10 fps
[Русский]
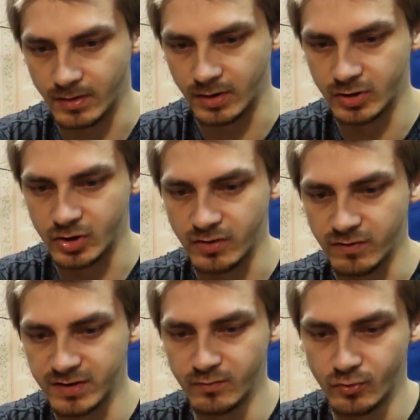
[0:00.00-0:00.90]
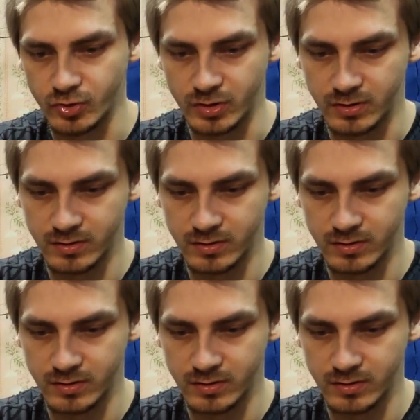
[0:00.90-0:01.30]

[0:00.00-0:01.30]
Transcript: Так это же невозможно.